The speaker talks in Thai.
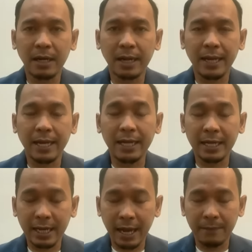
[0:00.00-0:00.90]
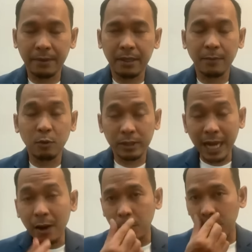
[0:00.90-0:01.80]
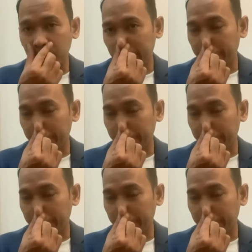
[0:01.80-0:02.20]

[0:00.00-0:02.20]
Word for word: แก่นักกิจกรรมจำนวนเก้าคนนะค